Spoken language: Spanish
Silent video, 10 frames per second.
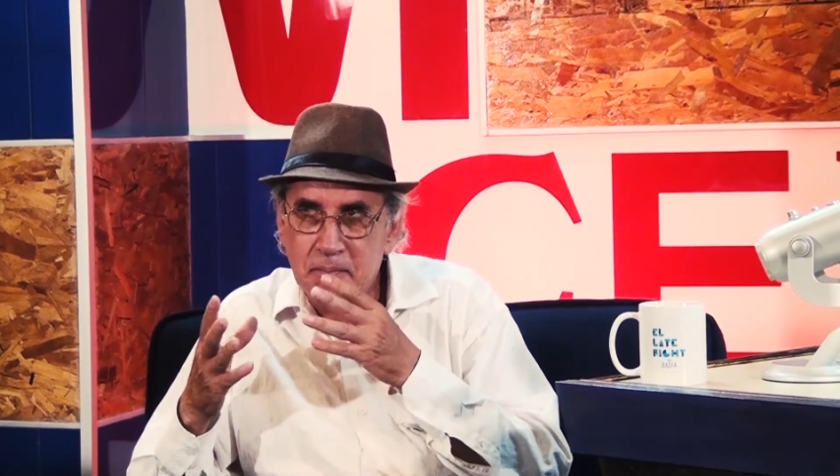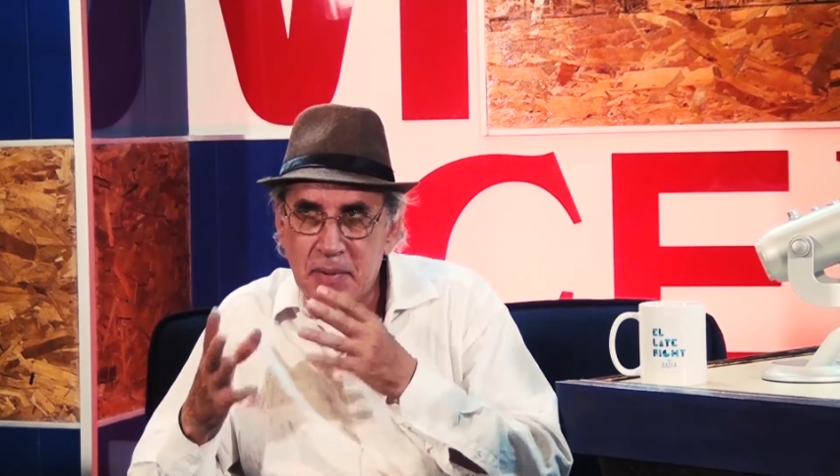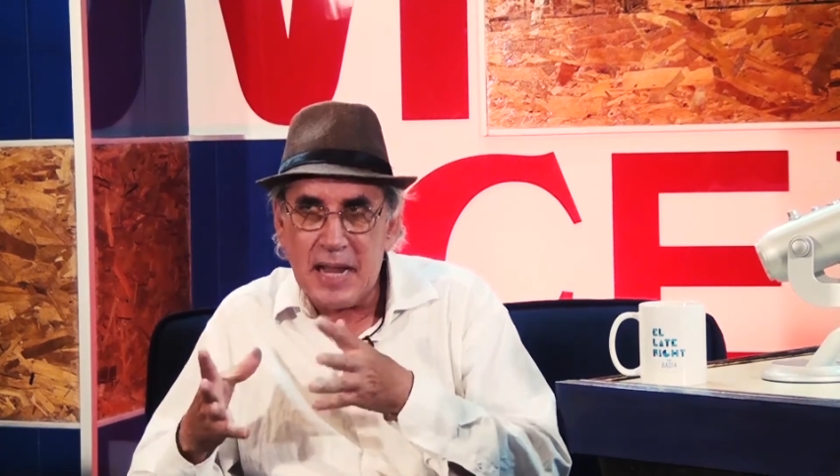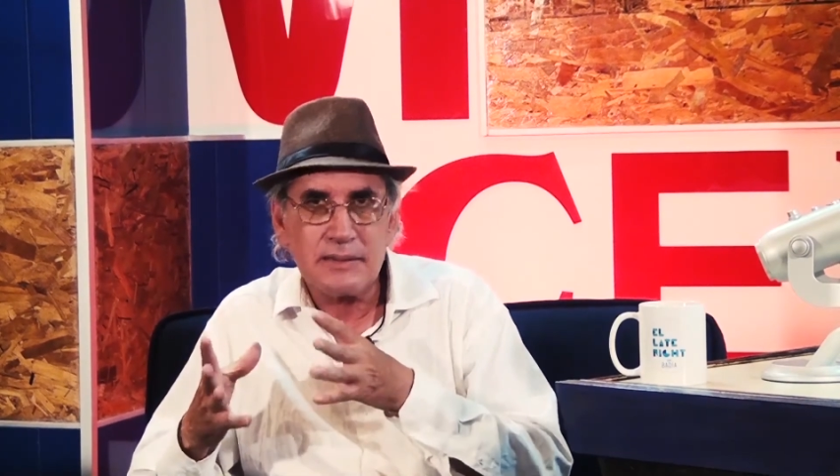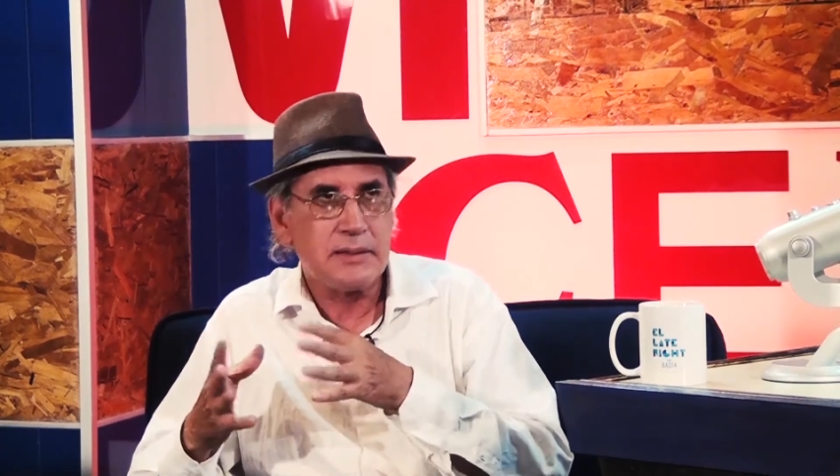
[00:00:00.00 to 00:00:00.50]

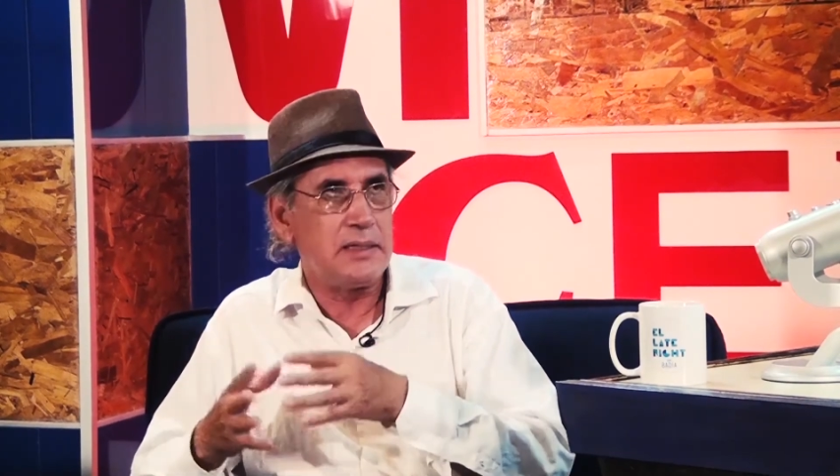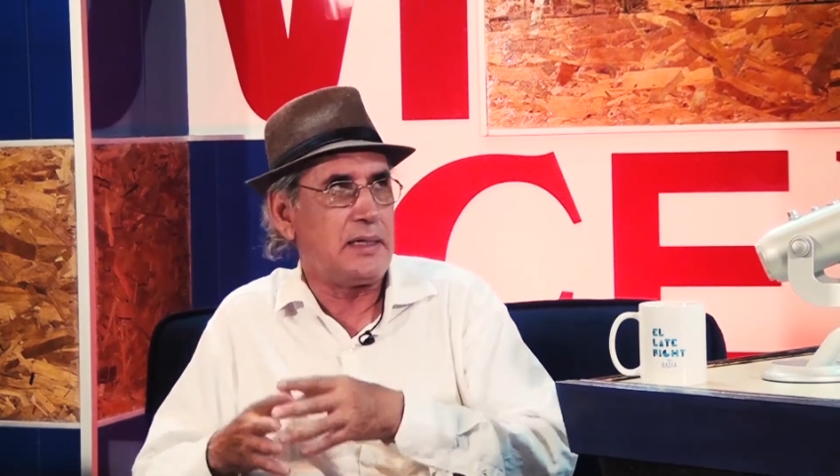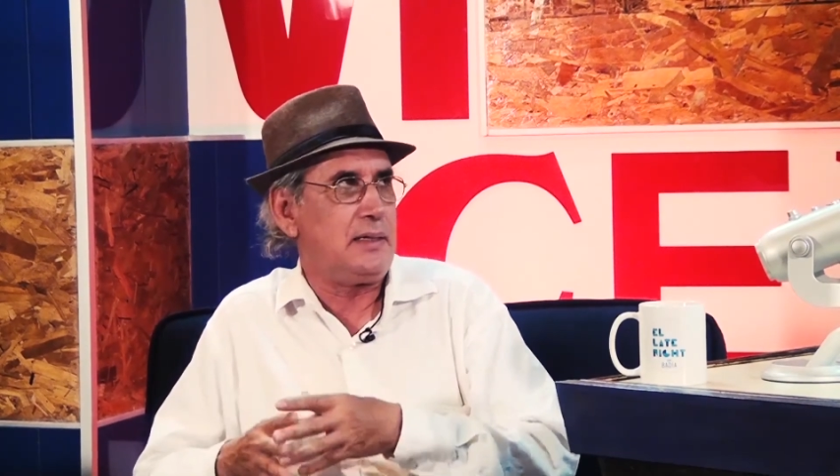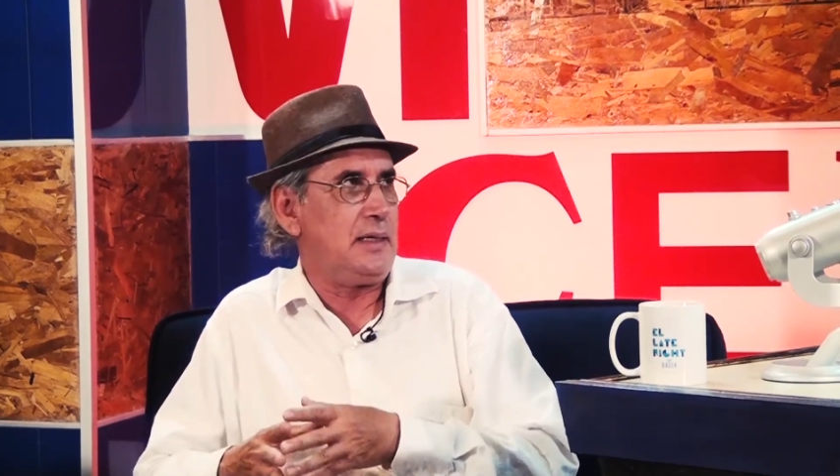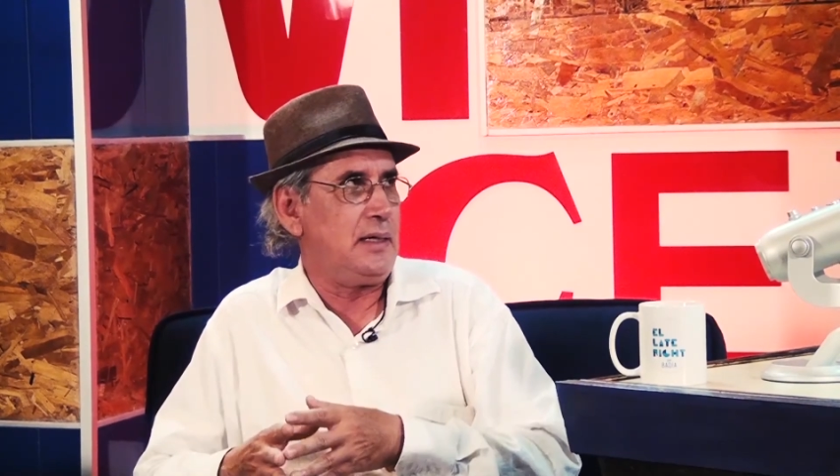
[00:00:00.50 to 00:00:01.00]

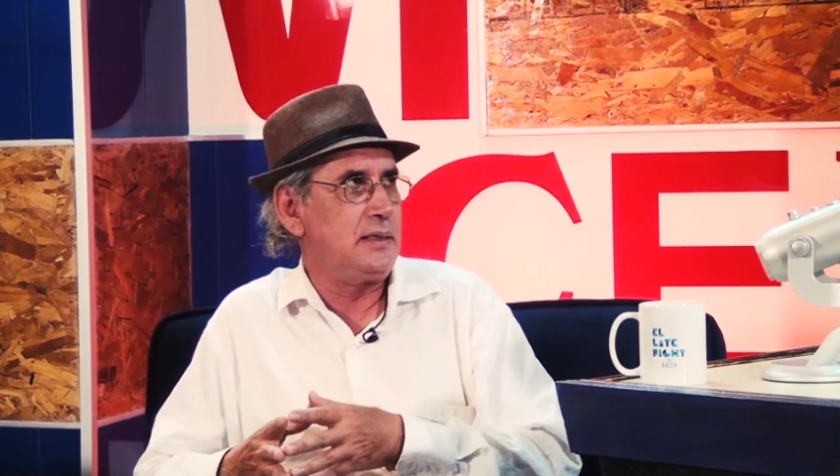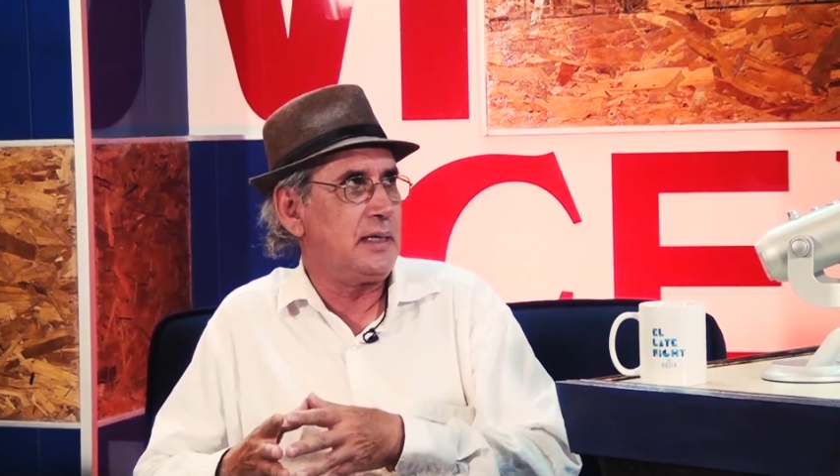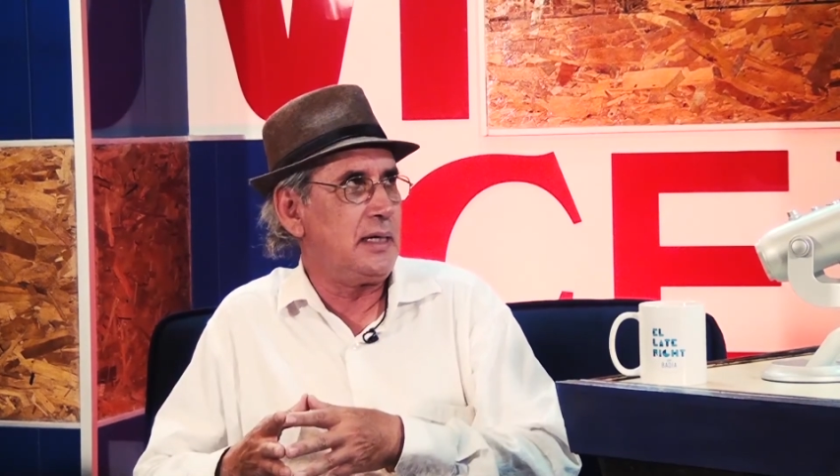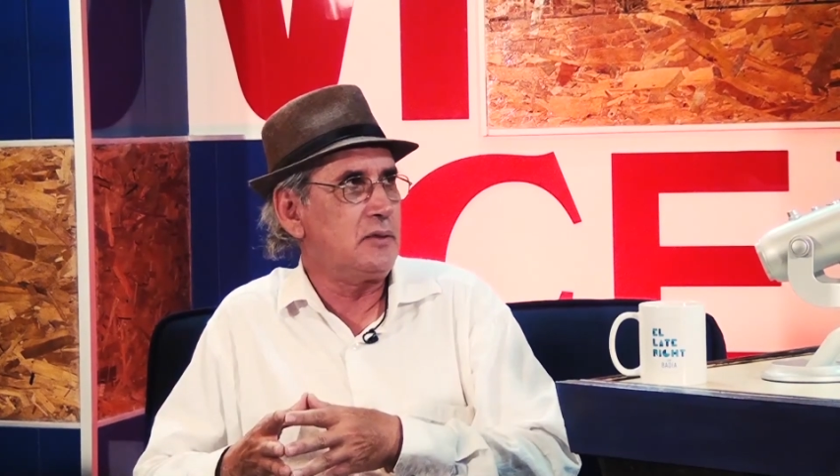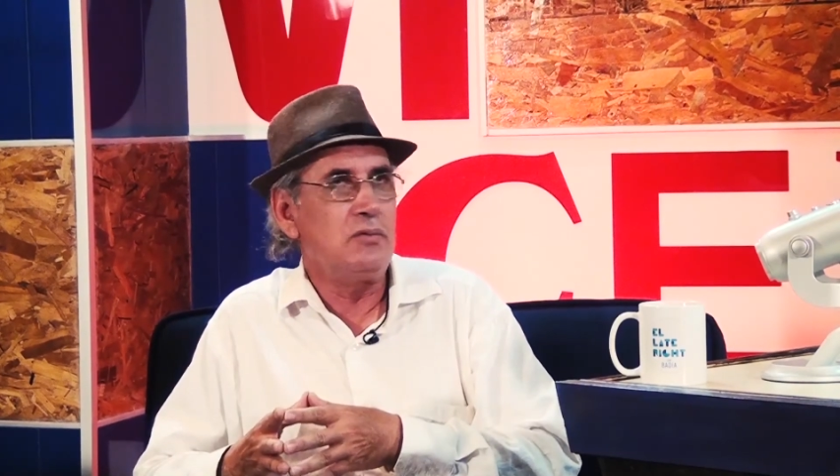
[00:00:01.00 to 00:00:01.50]
plástica de la
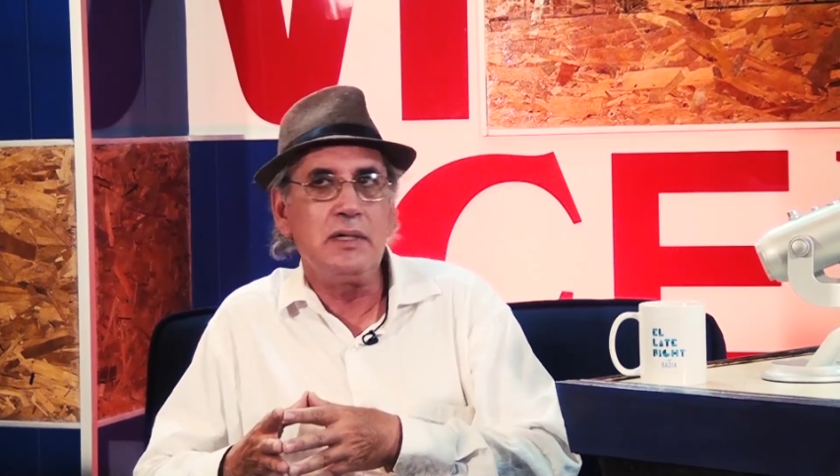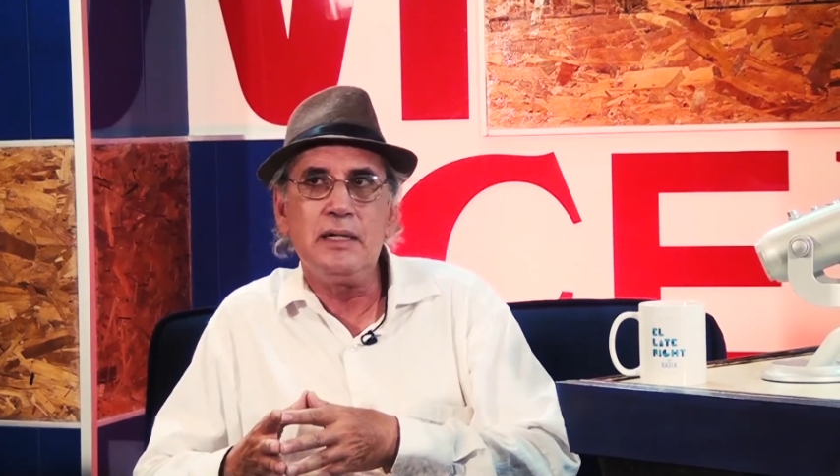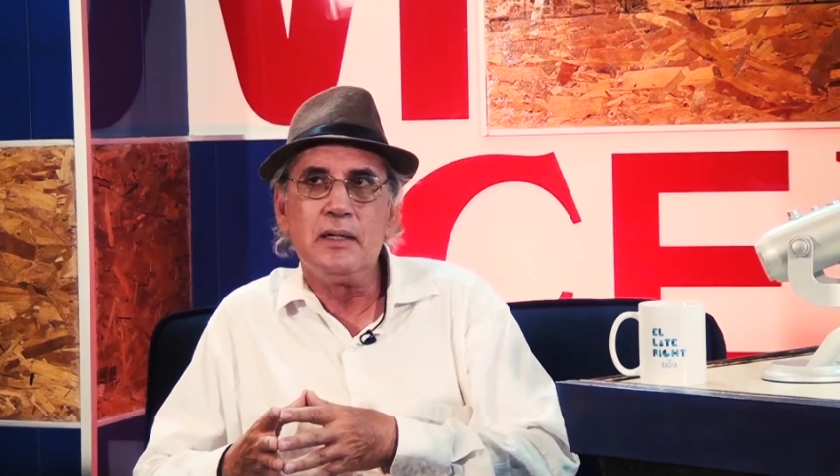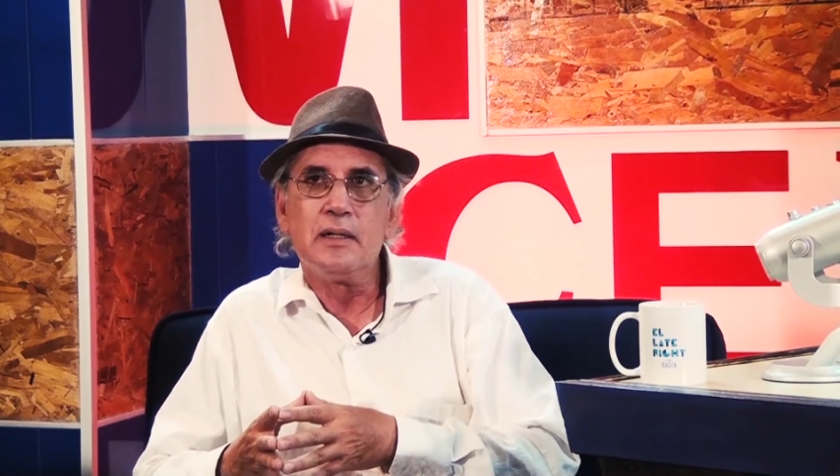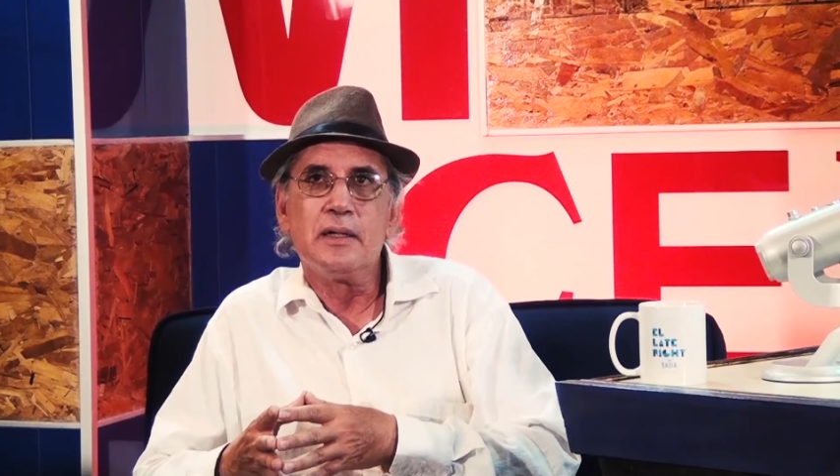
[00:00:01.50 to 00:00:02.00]

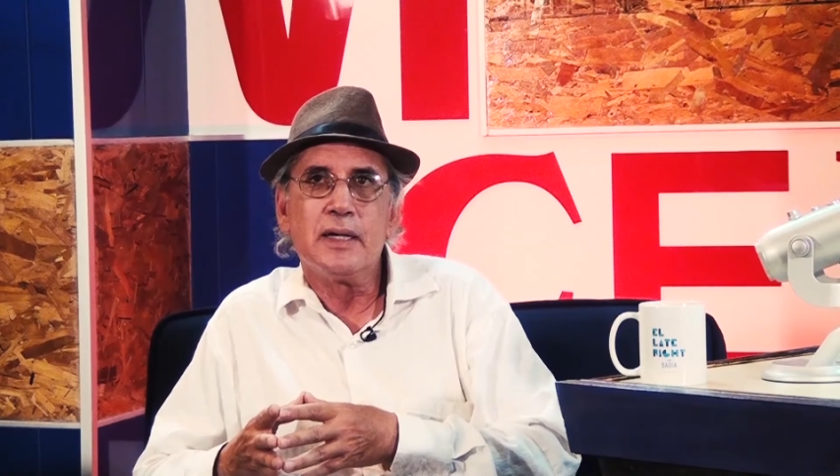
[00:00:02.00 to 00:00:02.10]
literatura,